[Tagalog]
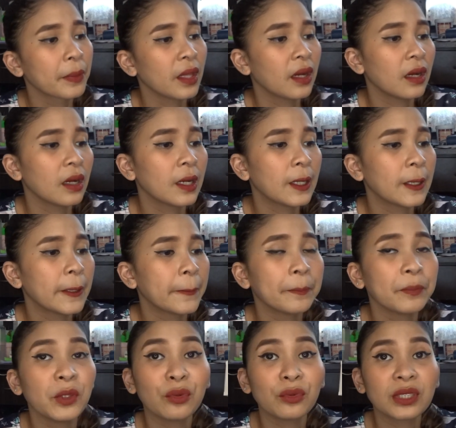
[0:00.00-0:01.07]

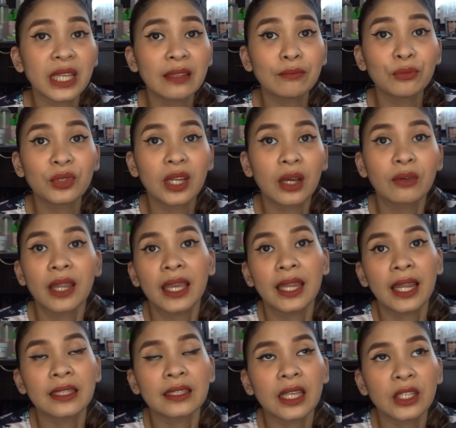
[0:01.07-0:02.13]
Um, yung scent muna
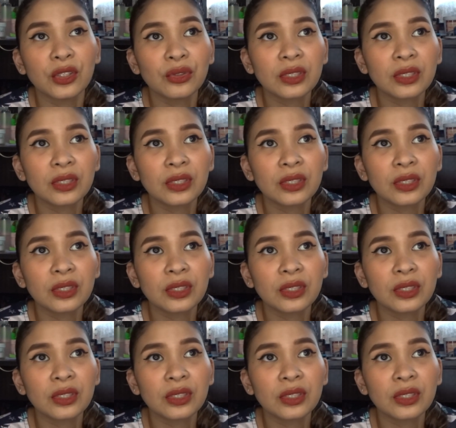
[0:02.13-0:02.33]
unahin natin.